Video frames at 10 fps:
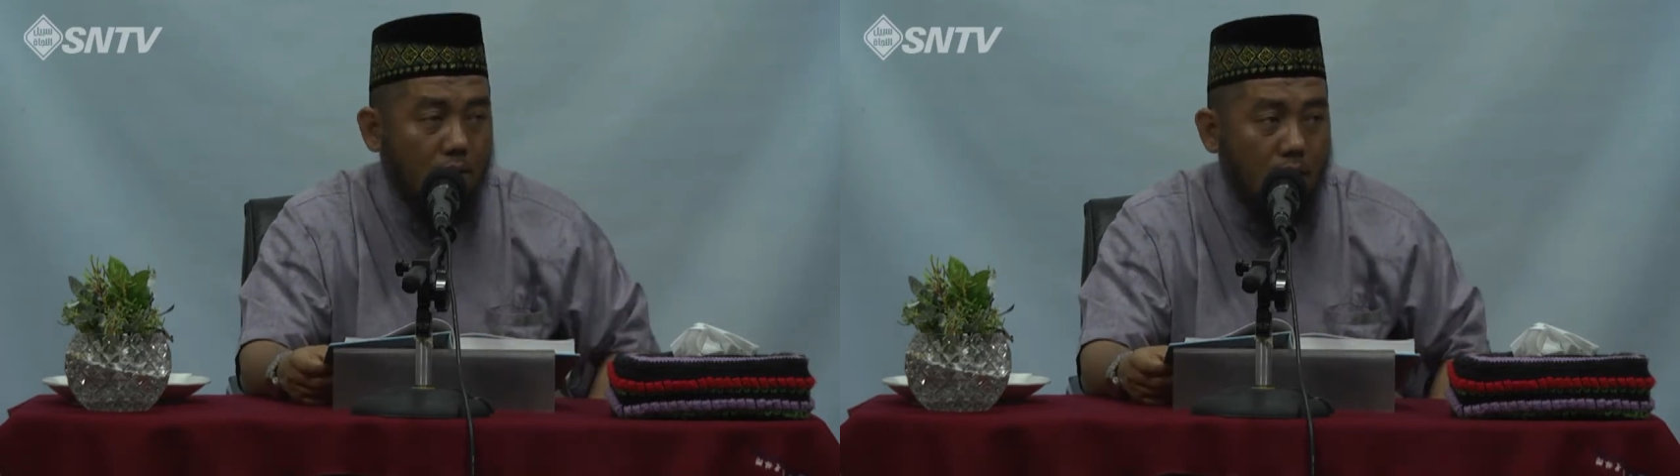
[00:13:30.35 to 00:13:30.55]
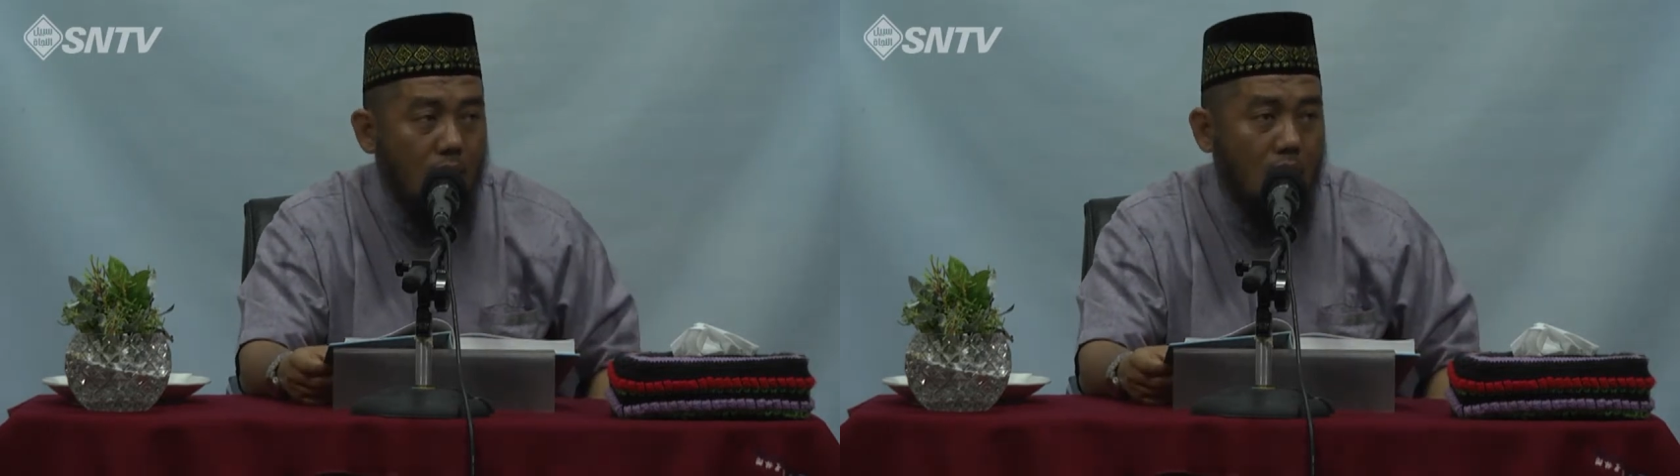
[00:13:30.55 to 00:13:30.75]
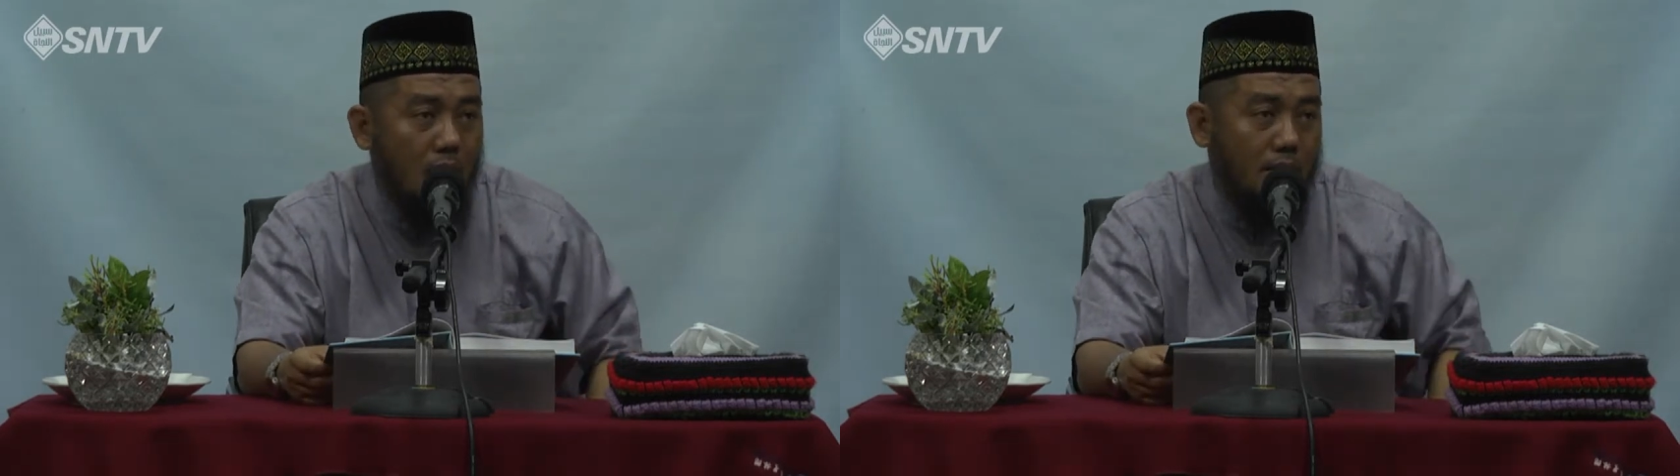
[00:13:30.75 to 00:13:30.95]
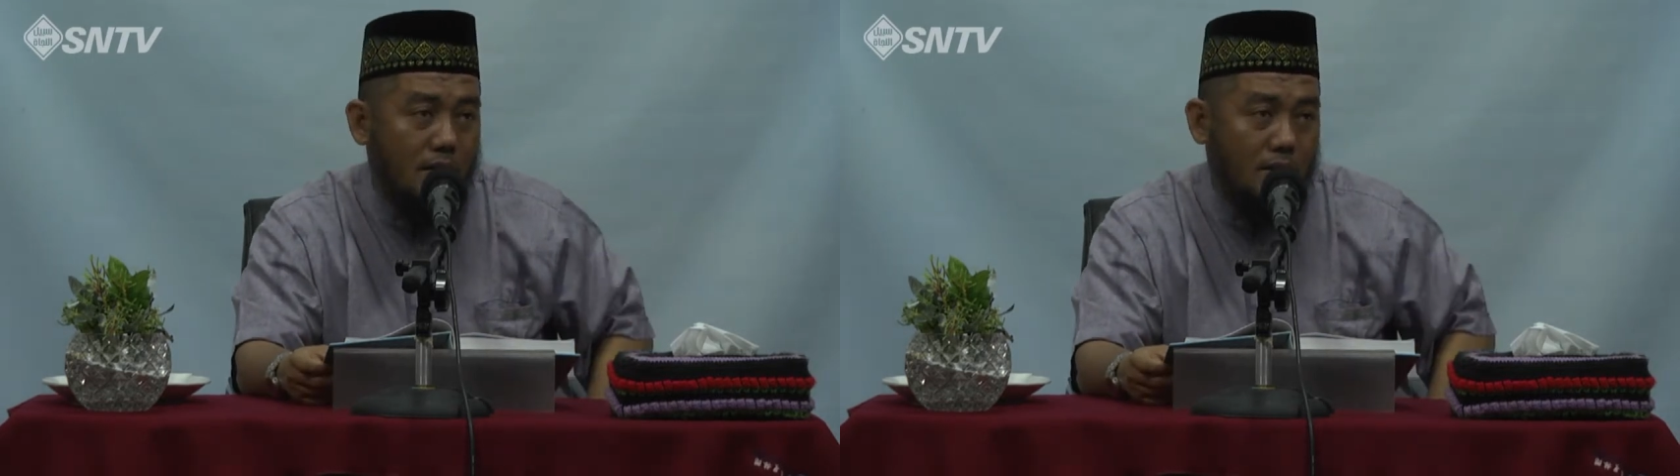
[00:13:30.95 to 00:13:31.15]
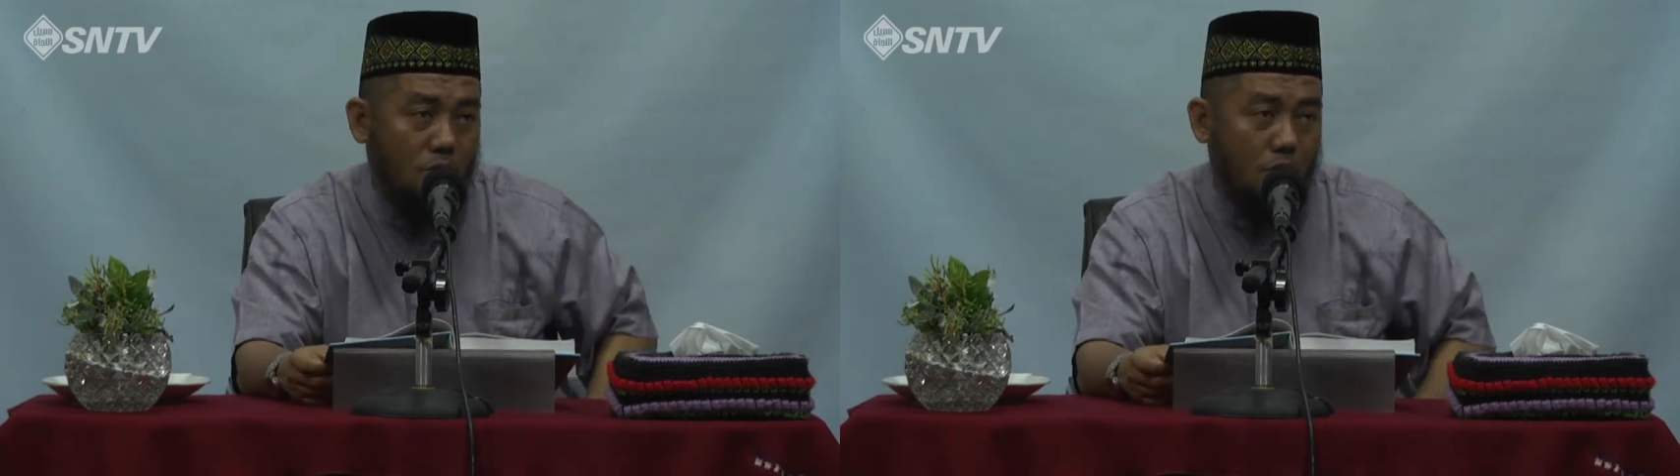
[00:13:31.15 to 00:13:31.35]
Tak ada
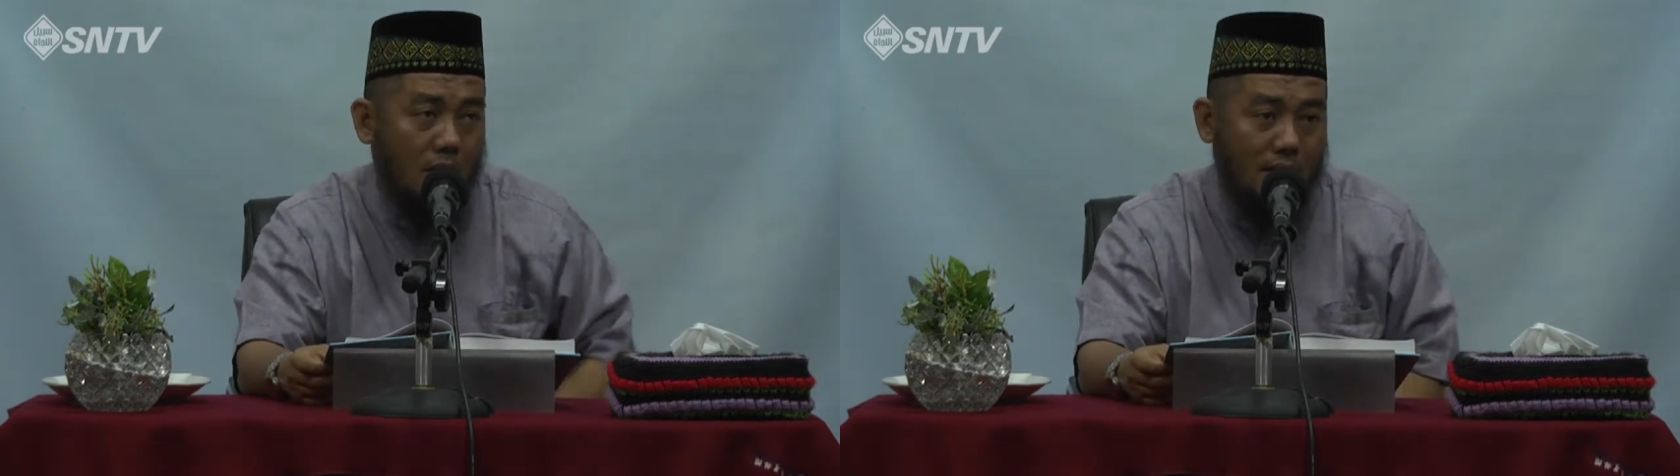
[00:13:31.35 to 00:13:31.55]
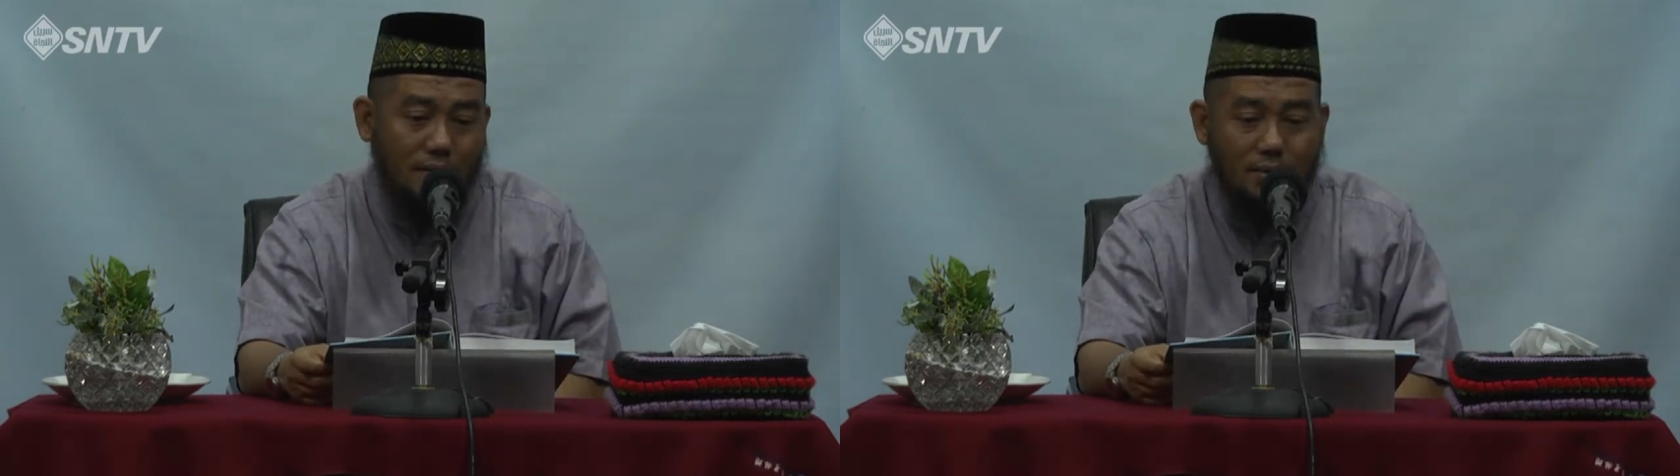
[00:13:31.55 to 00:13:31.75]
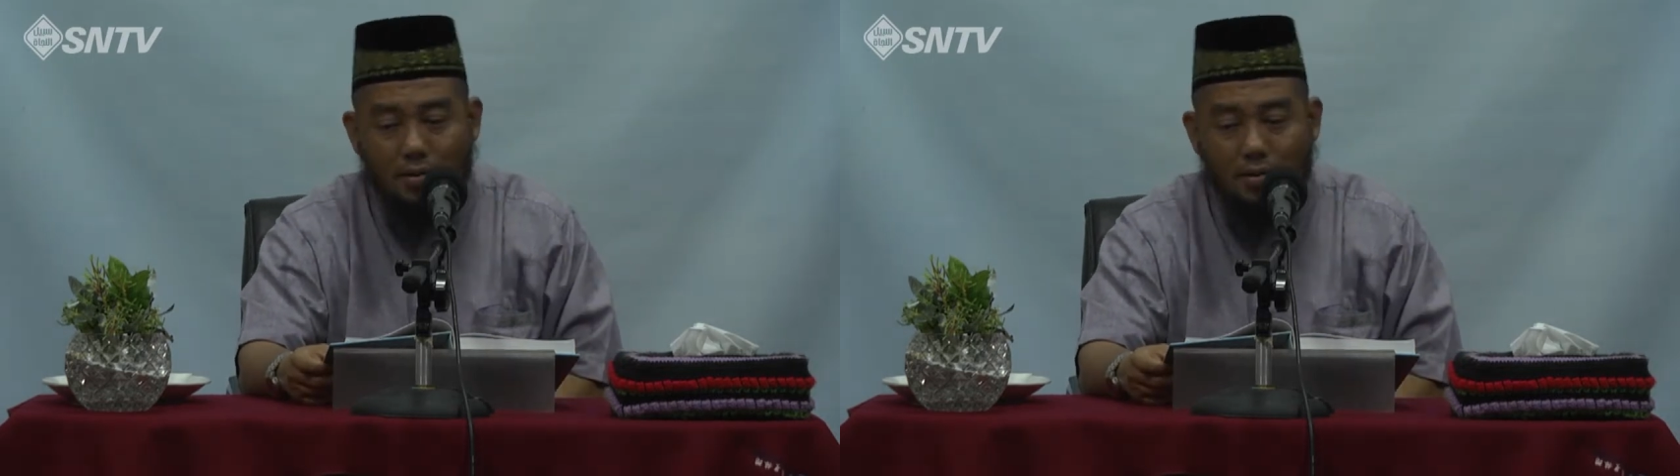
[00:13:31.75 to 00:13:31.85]
lagi yang kurang.